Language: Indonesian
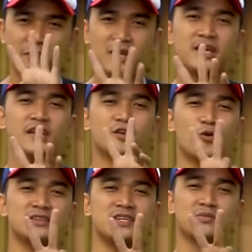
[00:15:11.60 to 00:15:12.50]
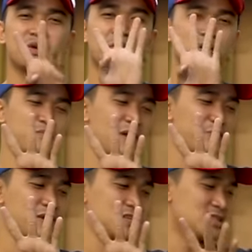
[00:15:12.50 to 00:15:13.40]
beli dua set biar dapat empat
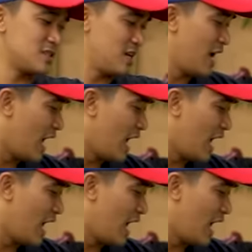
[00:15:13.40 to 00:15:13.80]
piece.